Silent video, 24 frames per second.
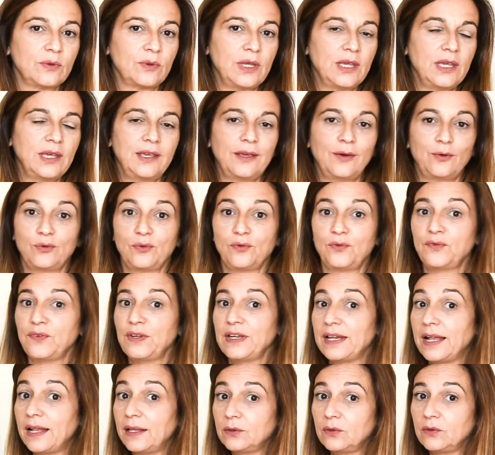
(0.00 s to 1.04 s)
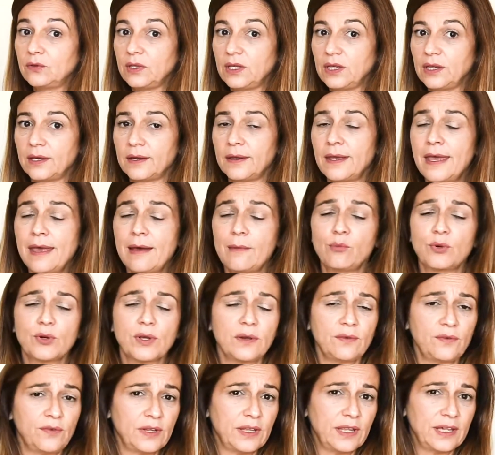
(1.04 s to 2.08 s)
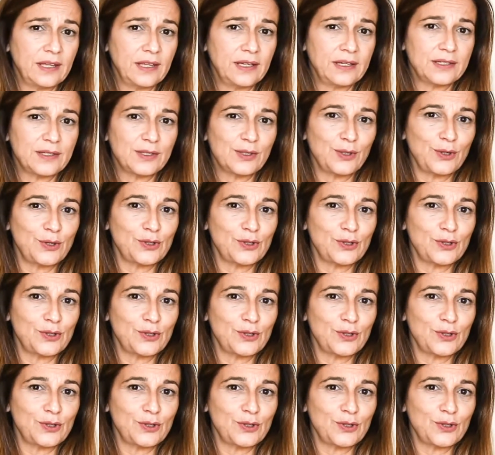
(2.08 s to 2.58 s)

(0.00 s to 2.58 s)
dia ou no final do dia, porque a verdade é que se